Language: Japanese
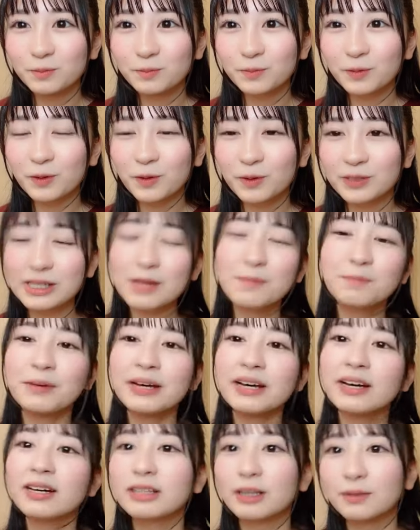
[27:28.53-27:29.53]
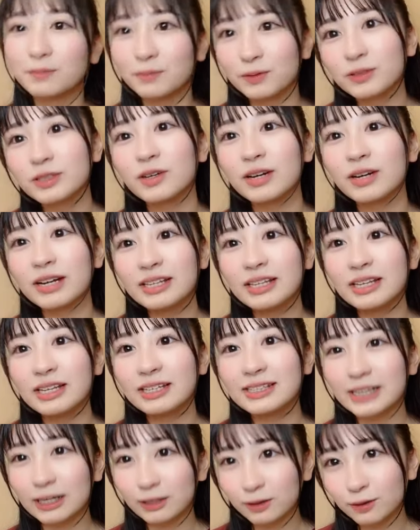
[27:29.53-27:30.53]
もう先輩方もそれ
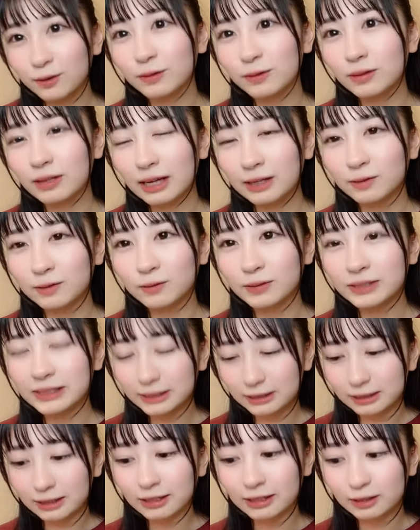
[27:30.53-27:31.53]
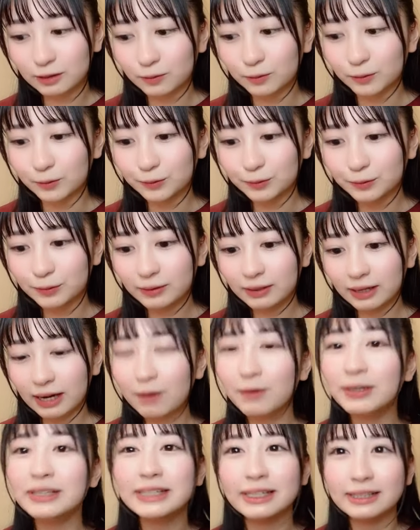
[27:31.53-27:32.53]
にちゃんあのしっかりと
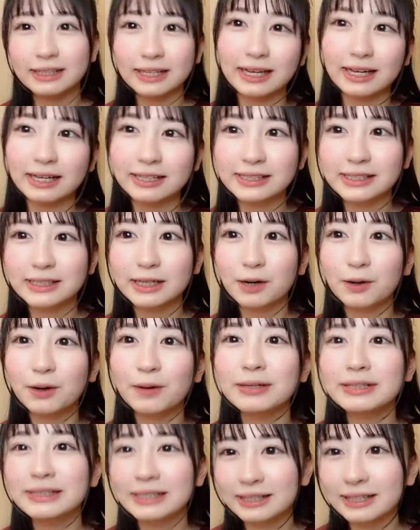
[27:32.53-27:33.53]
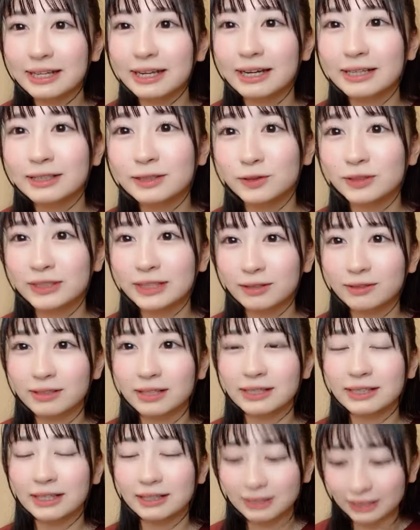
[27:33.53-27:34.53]
合わせて時間を合わせて練習してく
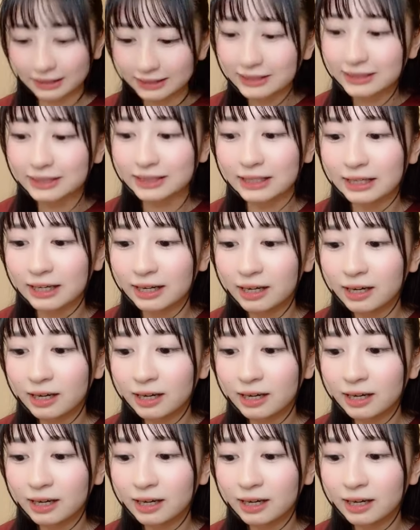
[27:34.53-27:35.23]
ださったし